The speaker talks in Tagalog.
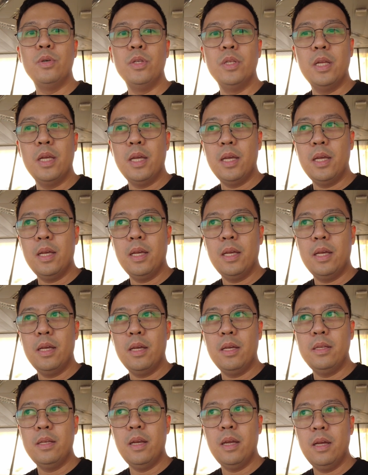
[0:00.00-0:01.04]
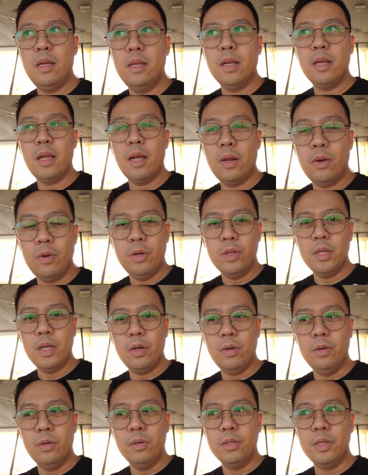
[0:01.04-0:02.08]
no na, na nagkaroon
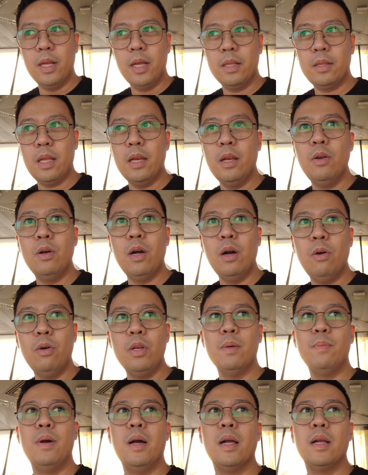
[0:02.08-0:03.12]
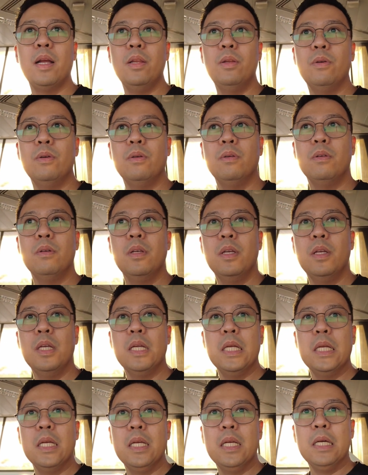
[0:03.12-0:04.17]
ako na tinanong ako ng mga ganong
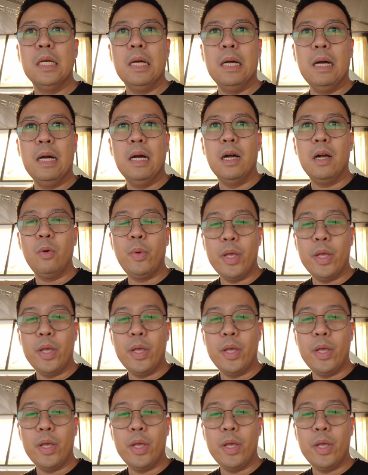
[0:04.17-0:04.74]
uh,